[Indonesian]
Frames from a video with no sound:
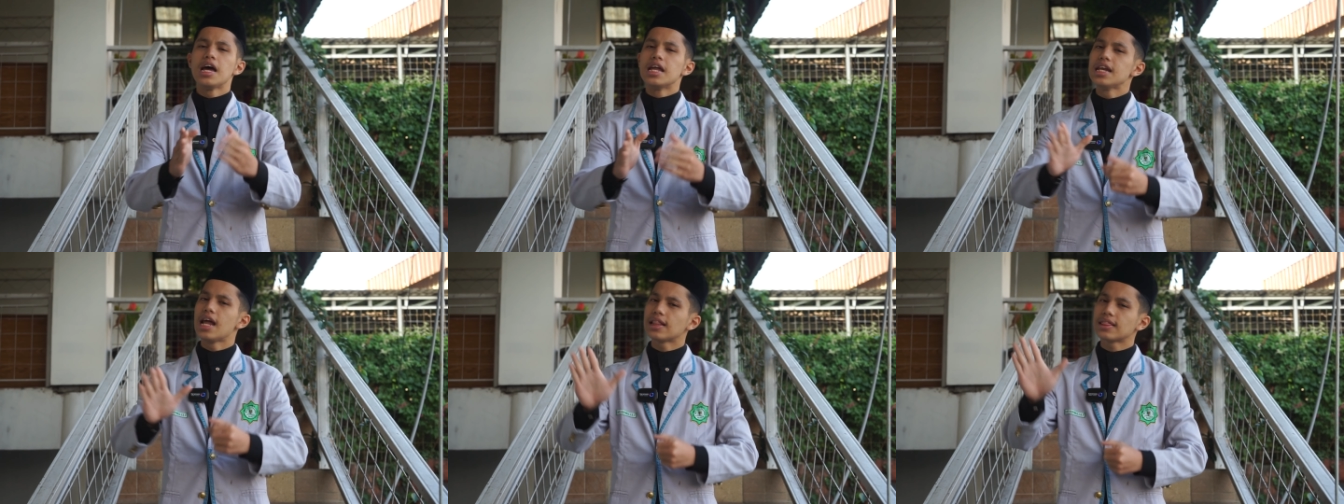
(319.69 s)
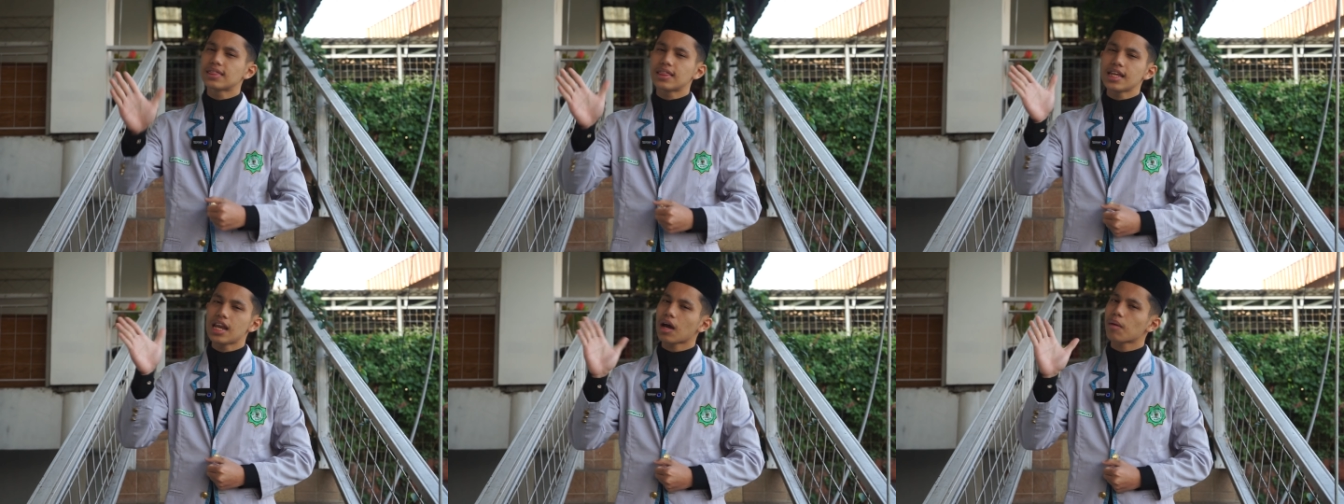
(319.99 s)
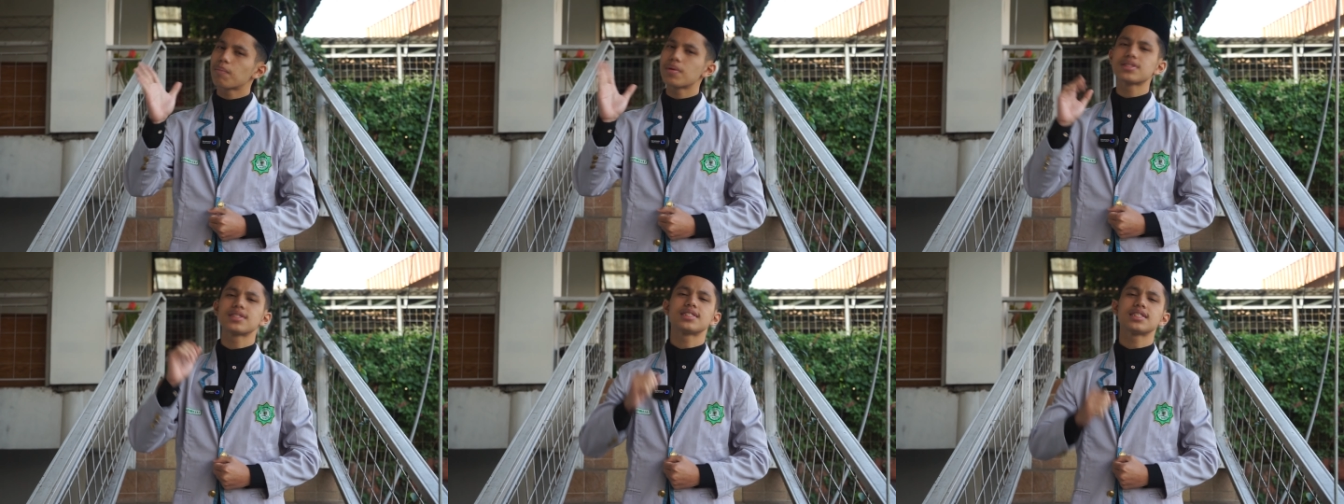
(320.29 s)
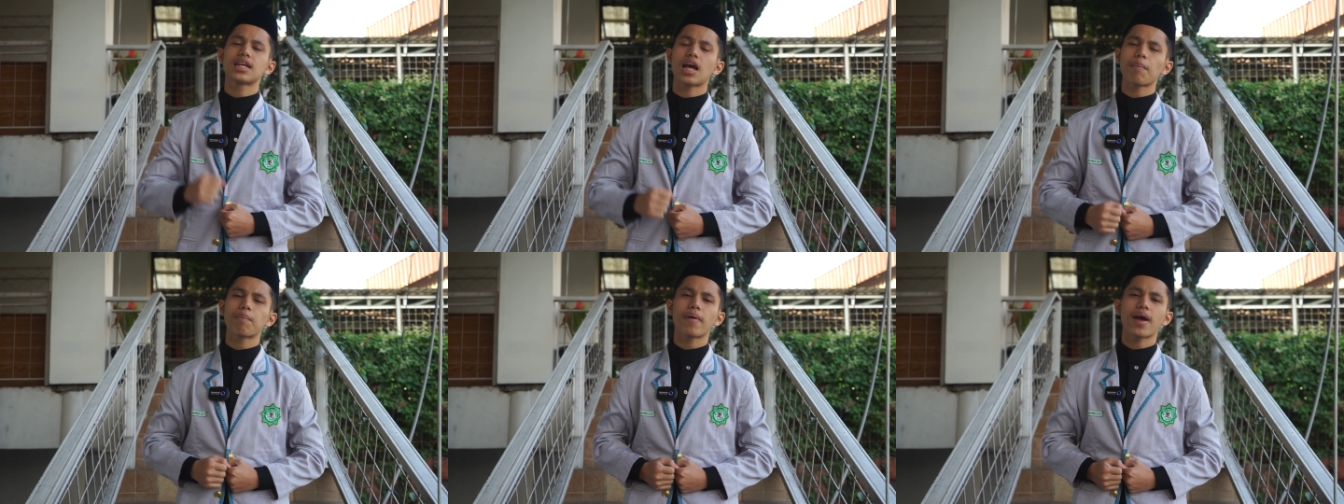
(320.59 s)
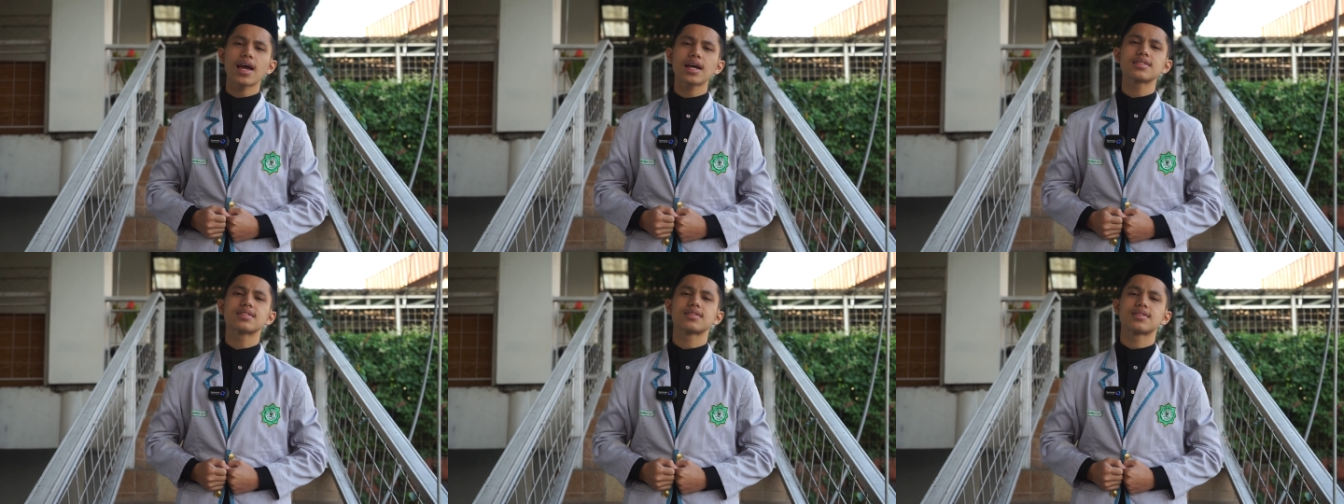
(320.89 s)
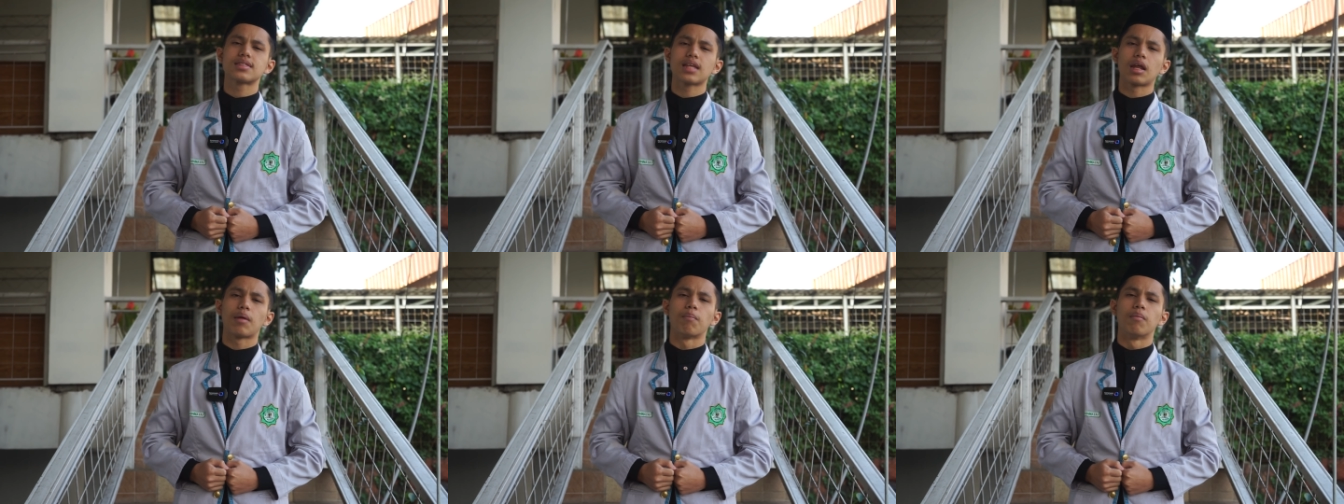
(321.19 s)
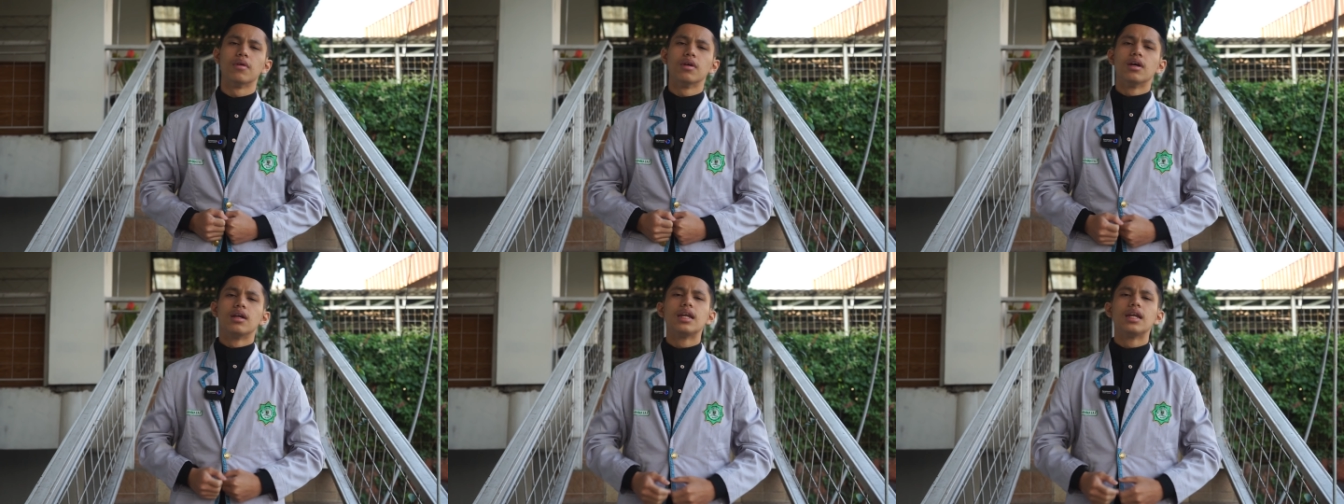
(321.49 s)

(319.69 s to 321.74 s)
dan tidak bersikap ekstrim